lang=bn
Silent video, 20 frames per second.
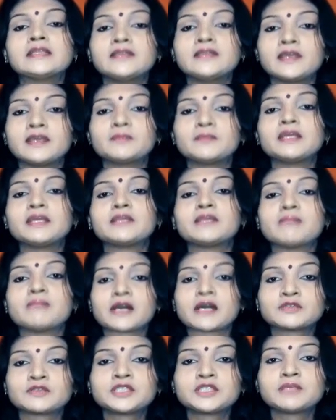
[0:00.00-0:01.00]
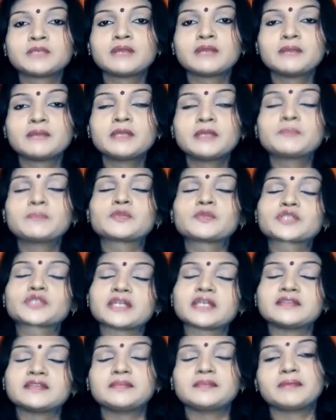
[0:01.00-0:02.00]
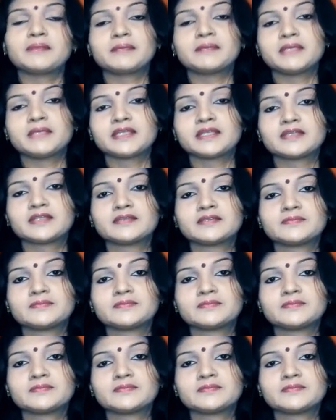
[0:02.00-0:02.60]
দেখবেন মানসিকভাবে প্রশান্তি পাবেন